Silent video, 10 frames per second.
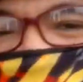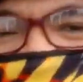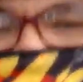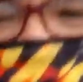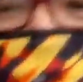
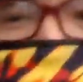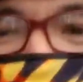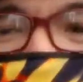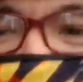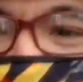Medyo
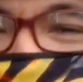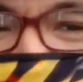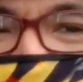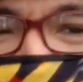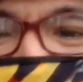ginutom kami
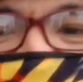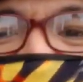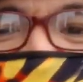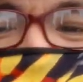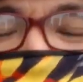sa
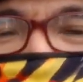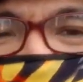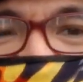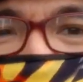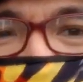nangyari, no? Hindi
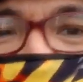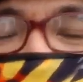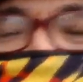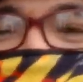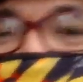namin
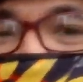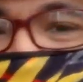in-expect